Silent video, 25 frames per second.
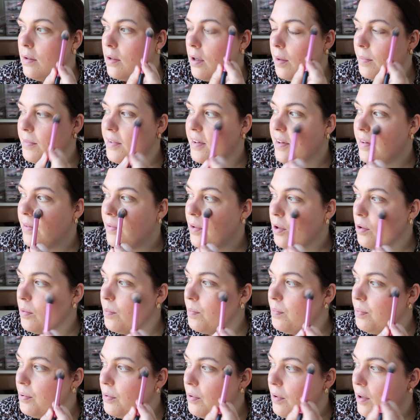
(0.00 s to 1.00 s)
comme si
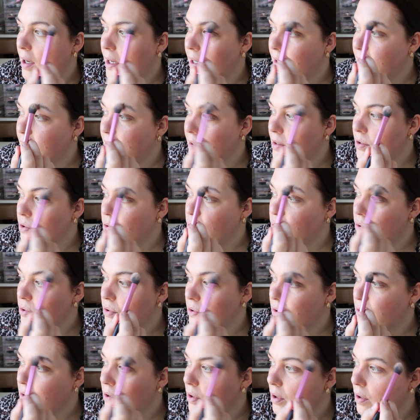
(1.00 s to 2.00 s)
votre peau, elle était
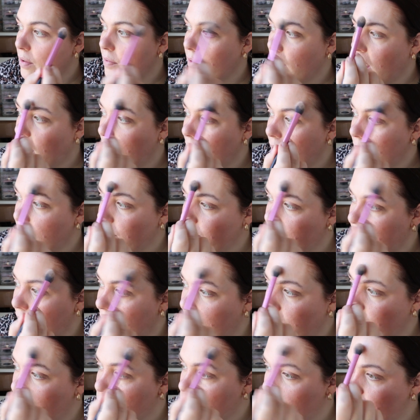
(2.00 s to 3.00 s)
juste, euh, voilà,
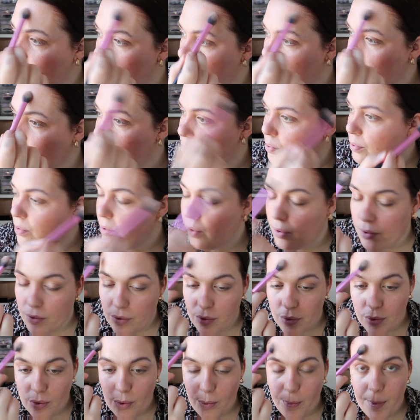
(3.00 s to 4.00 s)
vous avez juste une peau en
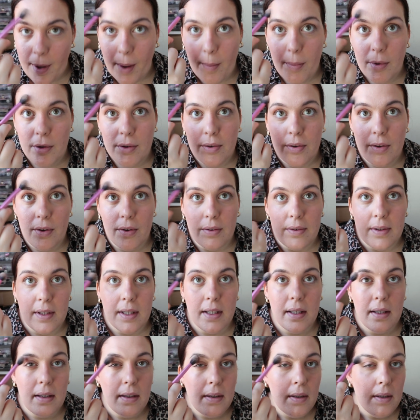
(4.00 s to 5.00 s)
super bonne
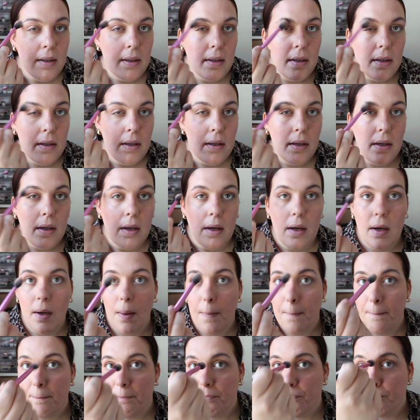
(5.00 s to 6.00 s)
santé,
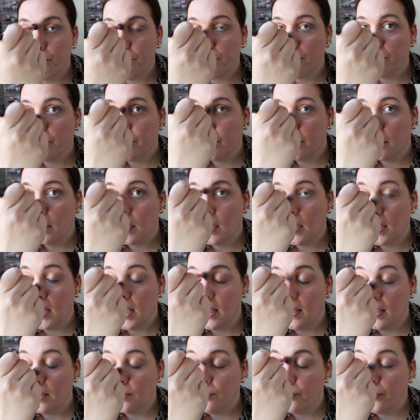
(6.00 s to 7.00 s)
euh,
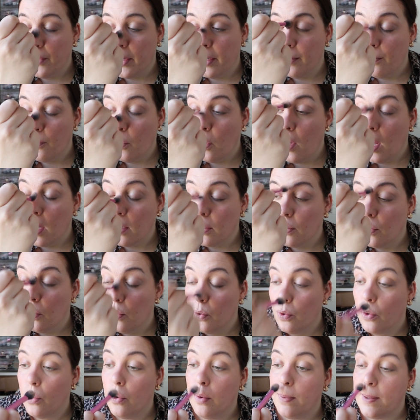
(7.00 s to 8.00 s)
qui a naturellement un
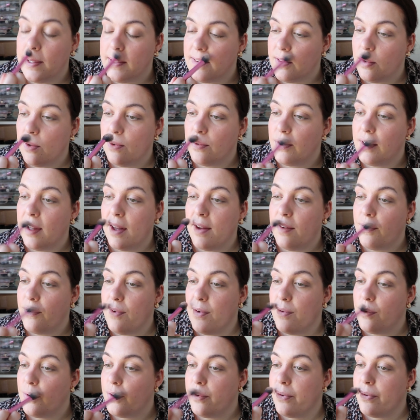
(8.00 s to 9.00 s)
glow parce que vous avez
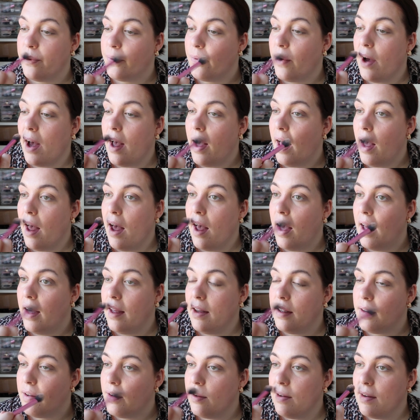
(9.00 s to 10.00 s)
fait vos
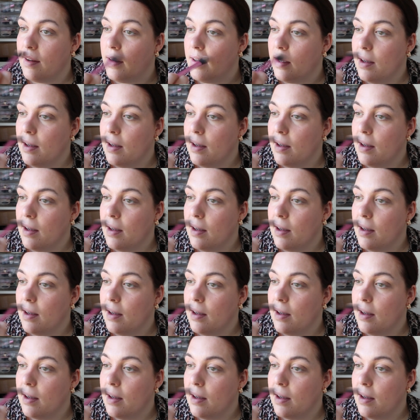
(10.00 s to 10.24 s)
soins et que,